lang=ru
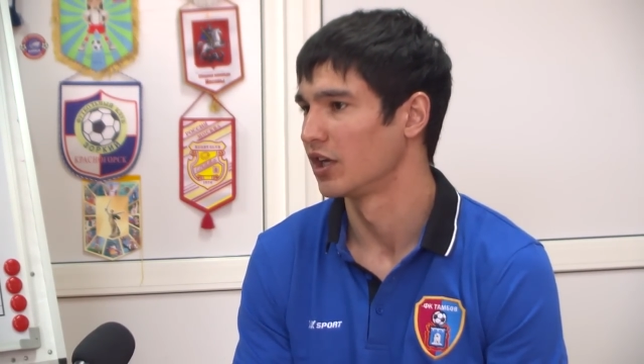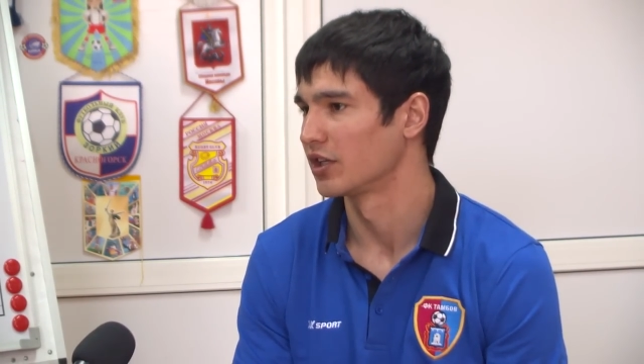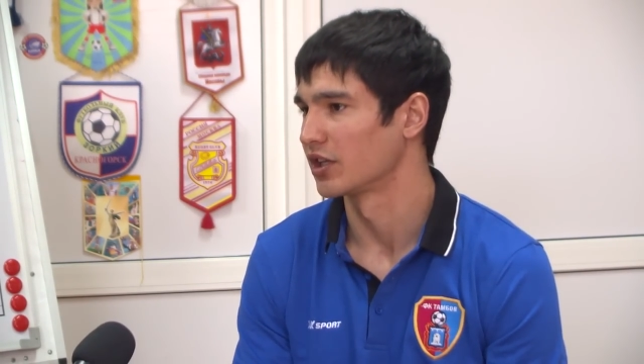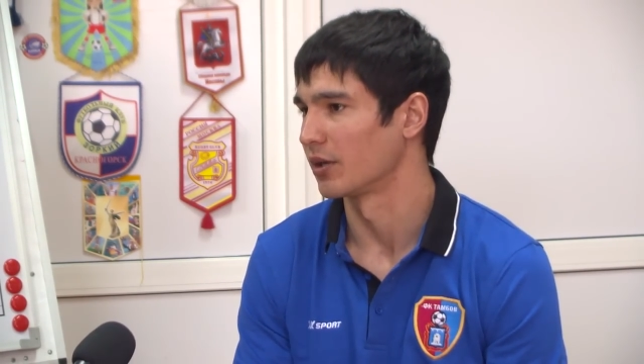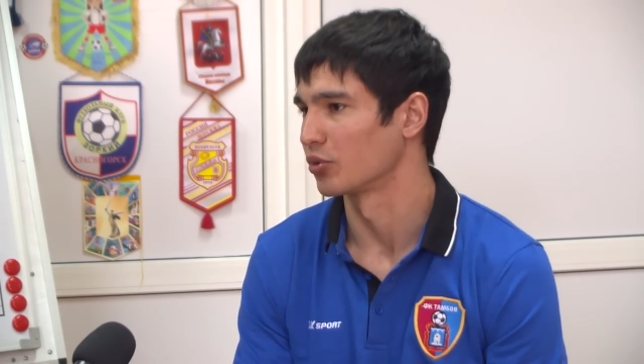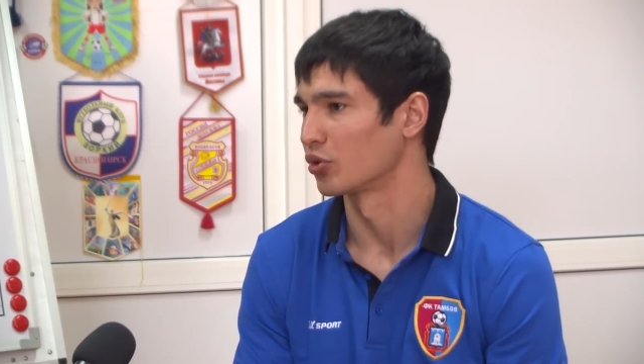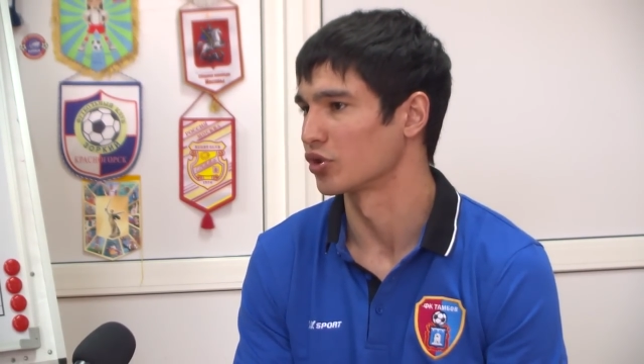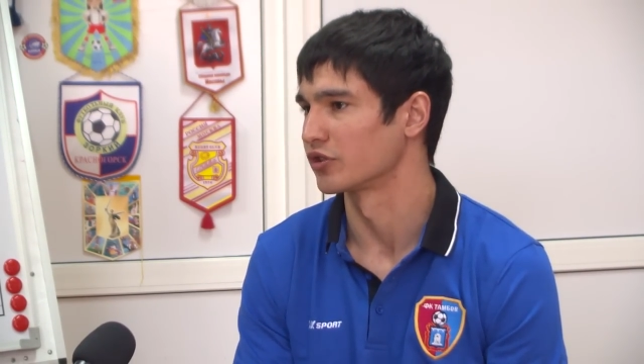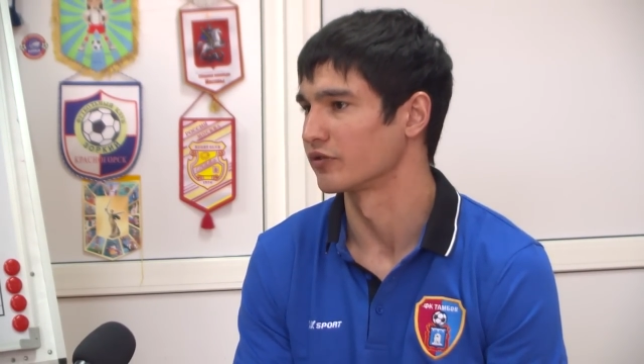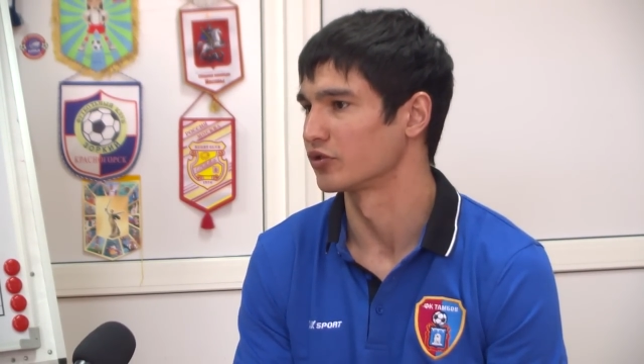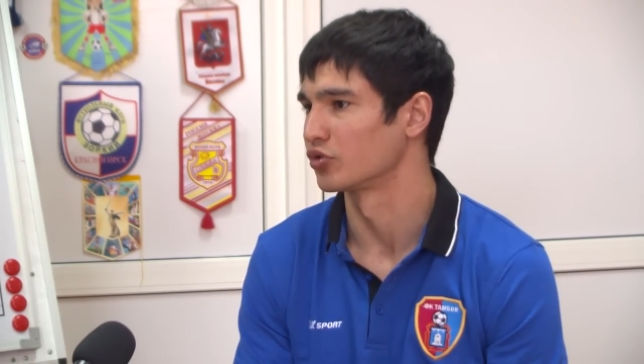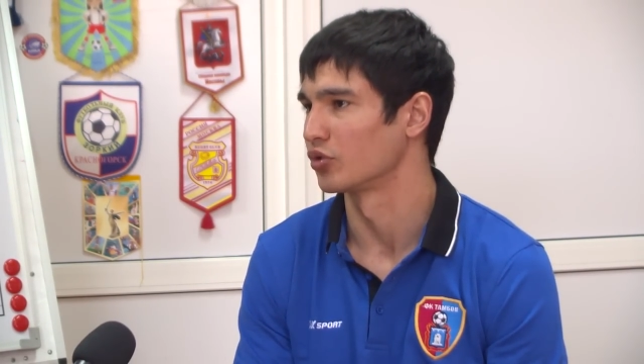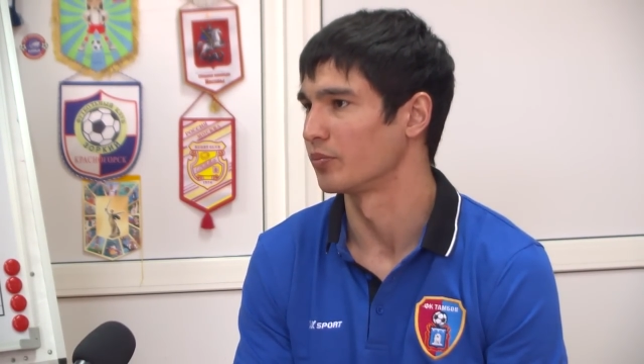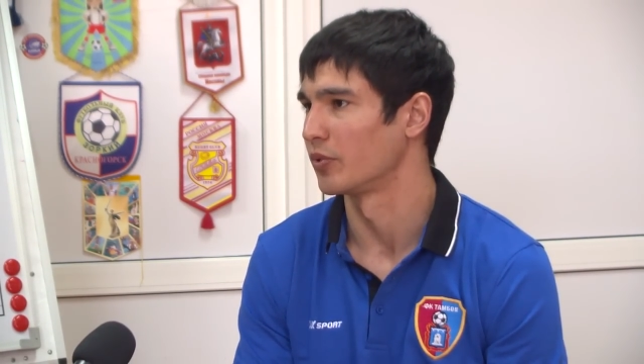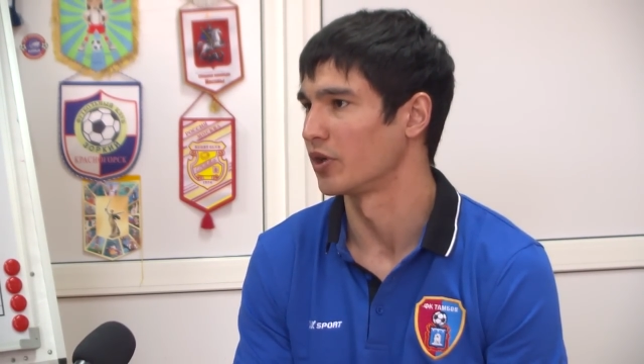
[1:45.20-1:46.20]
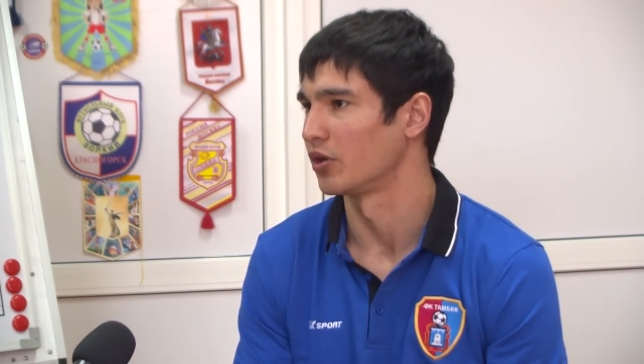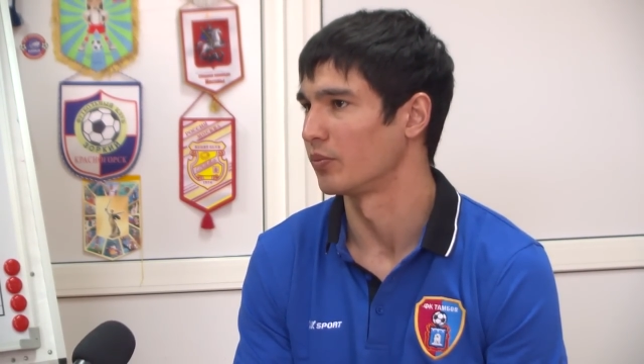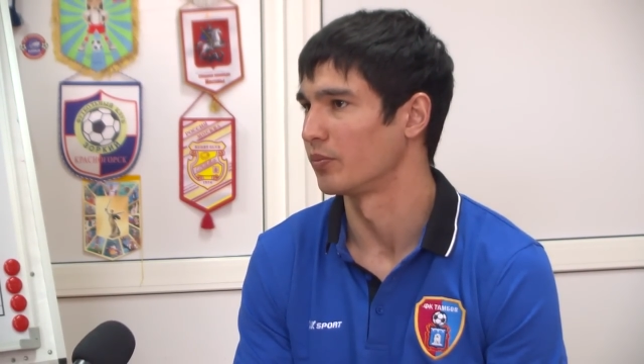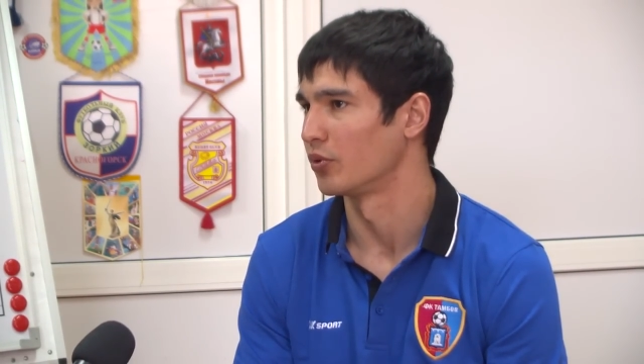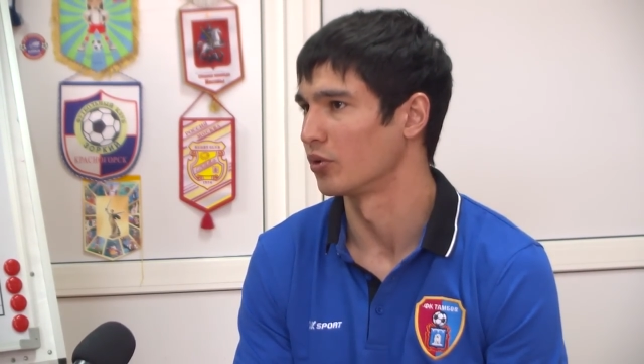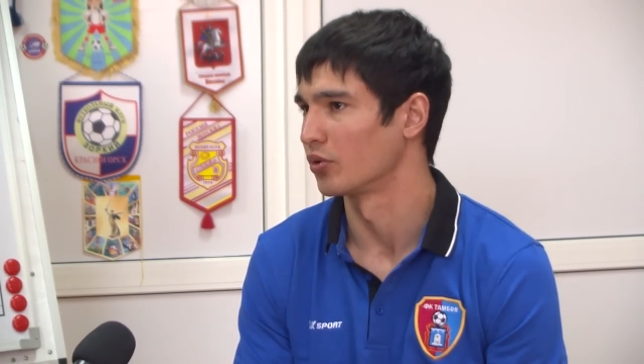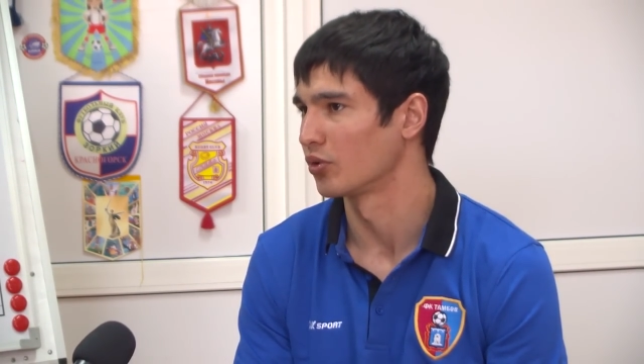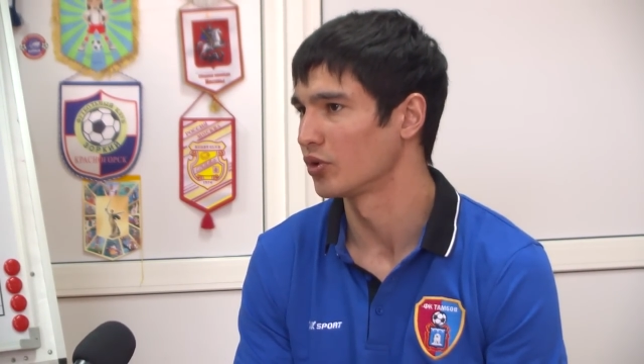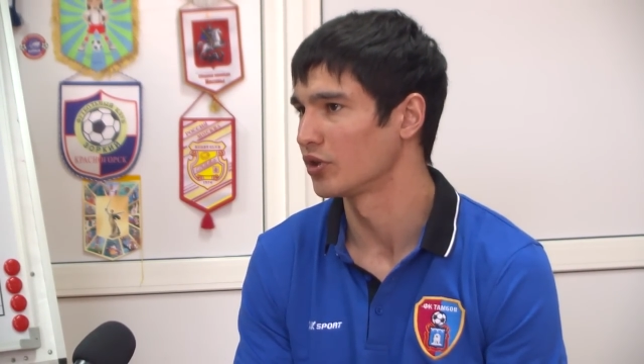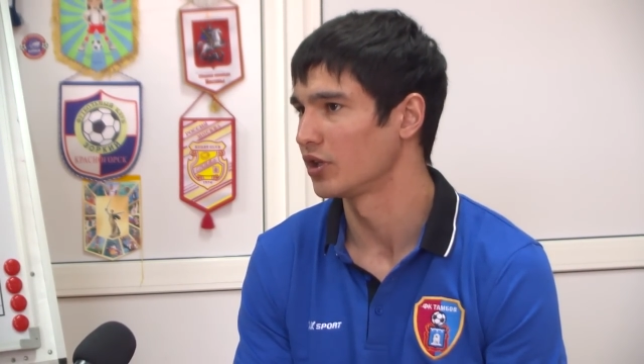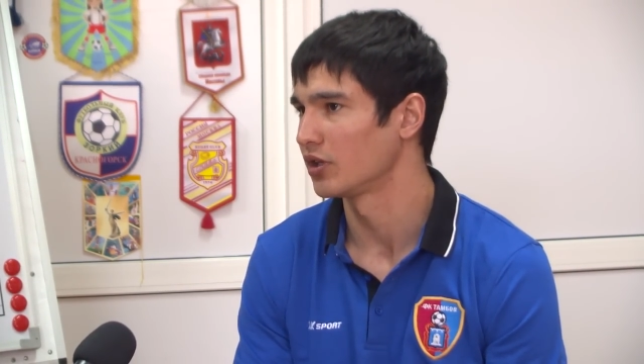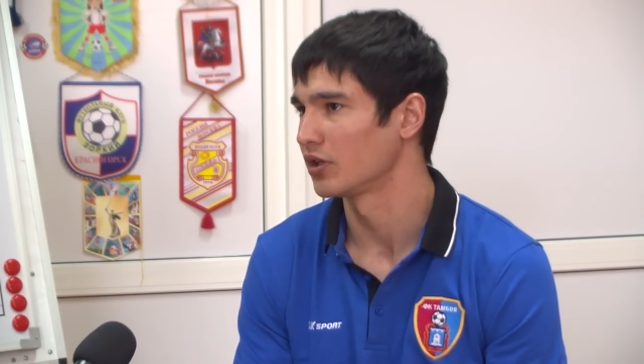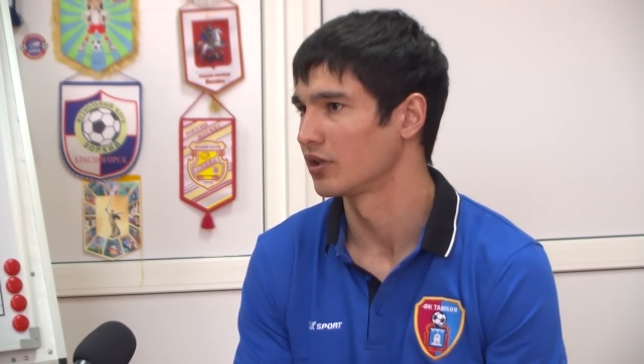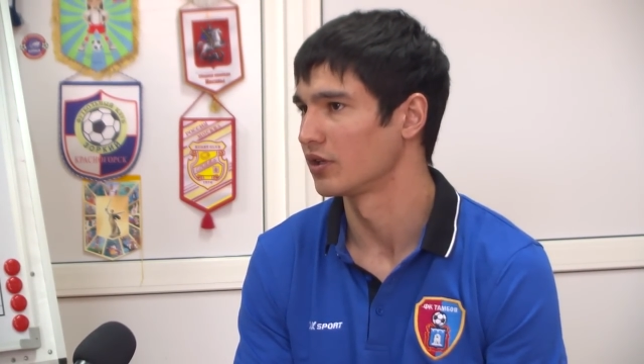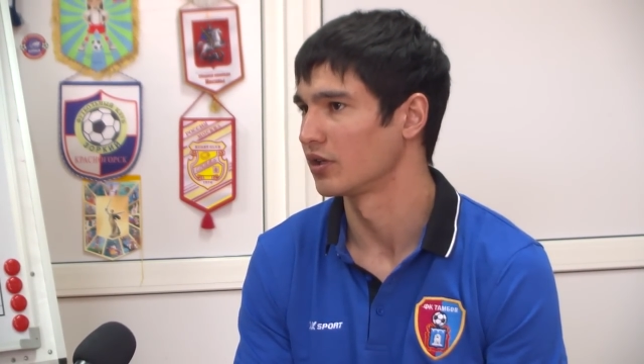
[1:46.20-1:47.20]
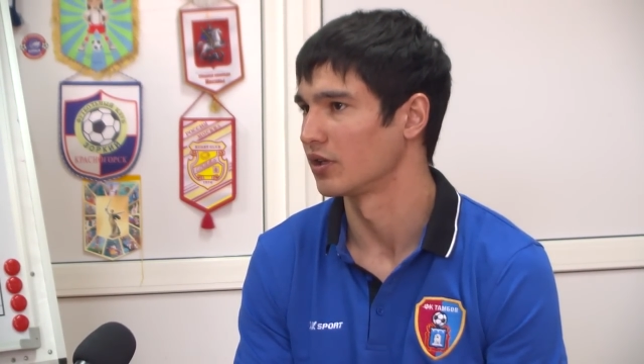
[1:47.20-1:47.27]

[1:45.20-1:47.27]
Там тоже выступал полгода